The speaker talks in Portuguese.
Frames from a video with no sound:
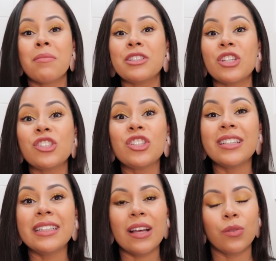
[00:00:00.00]
Mas,
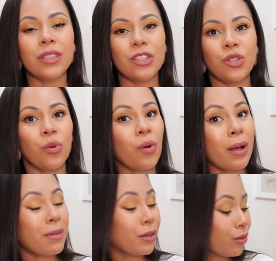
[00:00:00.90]
gente, não deixou, o
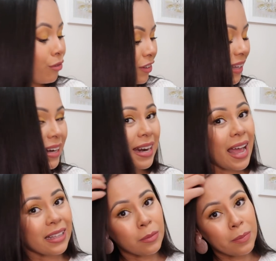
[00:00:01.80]
cabelo não fica
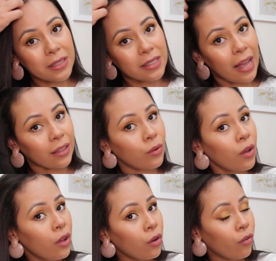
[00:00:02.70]
nada pesado.
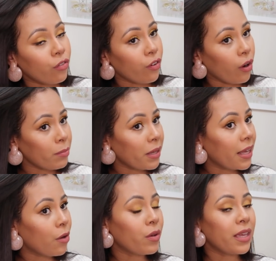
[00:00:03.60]

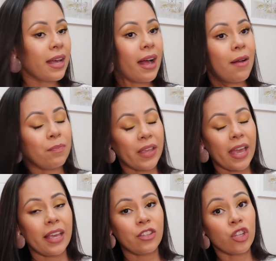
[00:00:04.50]
Conforme eu ia
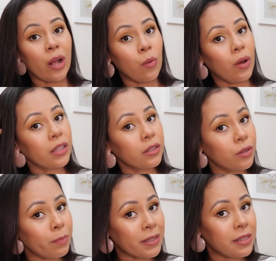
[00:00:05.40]
é,
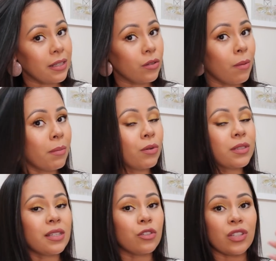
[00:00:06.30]
enxaguando e passando a mão,
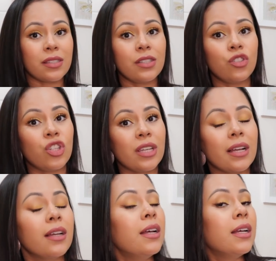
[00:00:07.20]
assim, eu já
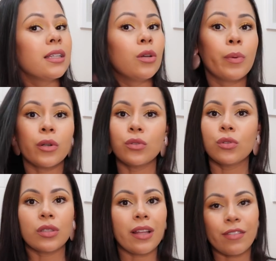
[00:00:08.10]
sentia que o
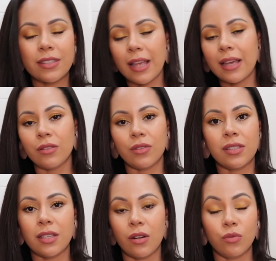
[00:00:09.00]
produto tava saindo,
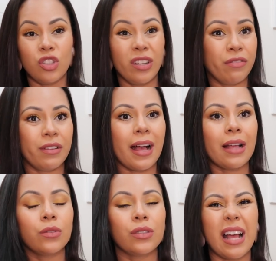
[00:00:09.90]
assim, não tinha
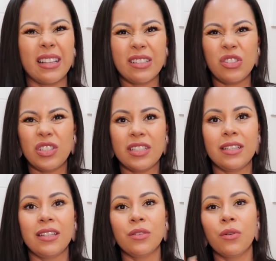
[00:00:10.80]
ficado nada
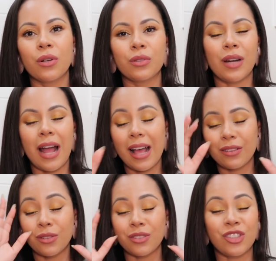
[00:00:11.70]
de
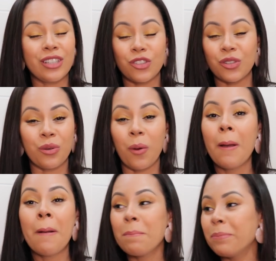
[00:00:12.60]
engordurado. Gente, eu tô
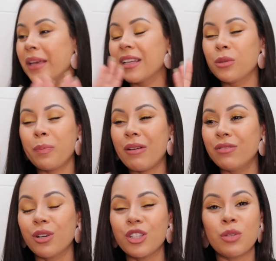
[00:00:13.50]
pegando
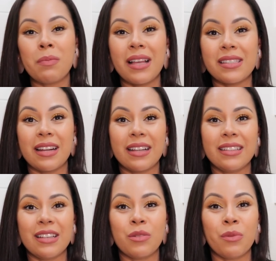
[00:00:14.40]
pavor de máscara
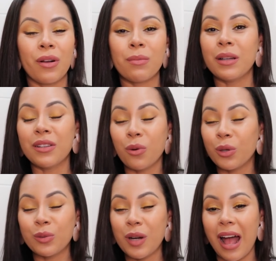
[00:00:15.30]
que deixa o meu cabelo
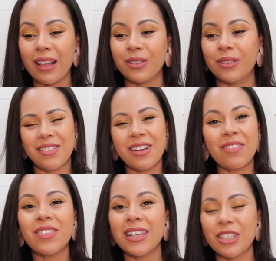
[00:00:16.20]
engordurado. Assim, o
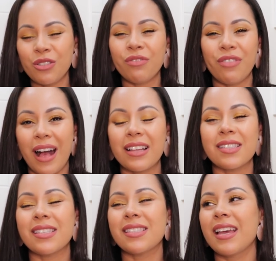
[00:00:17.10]
cabelo é de
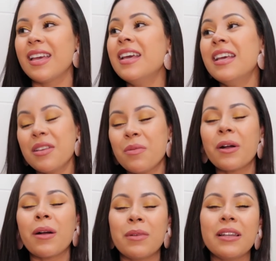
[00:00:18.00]
fases, né? E o
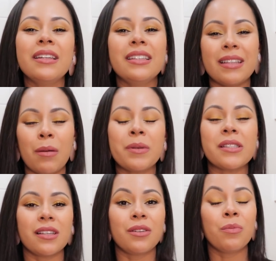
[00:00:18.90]
meu cabelo, ele tá
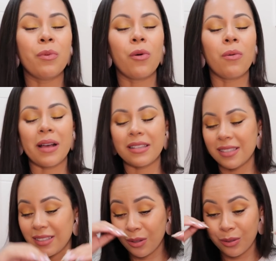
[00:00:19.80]
pesando um pouco
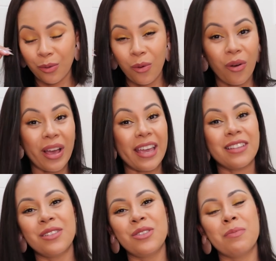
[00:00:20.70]
mais, então eu tô
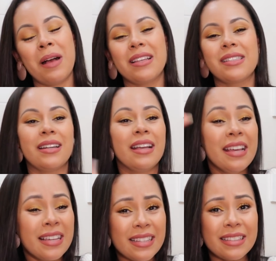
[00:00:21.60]
correndo de máscara,
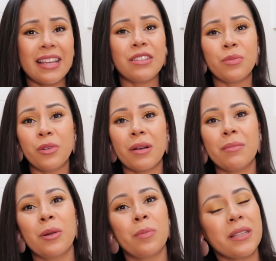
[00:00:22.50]
que deixa o meu
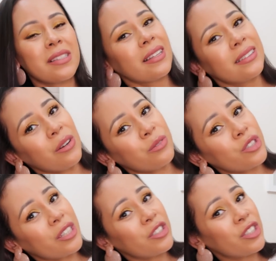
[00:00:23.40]
cabelo pesadão,
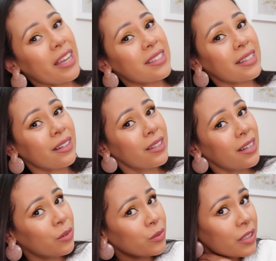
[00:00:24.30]
gente. Essa
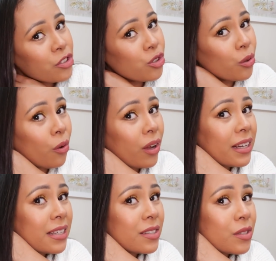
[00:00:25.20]
não deixou,
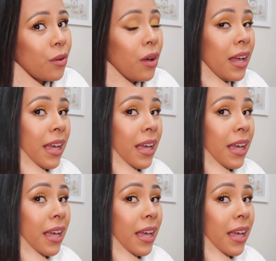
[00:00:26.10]
olha isso.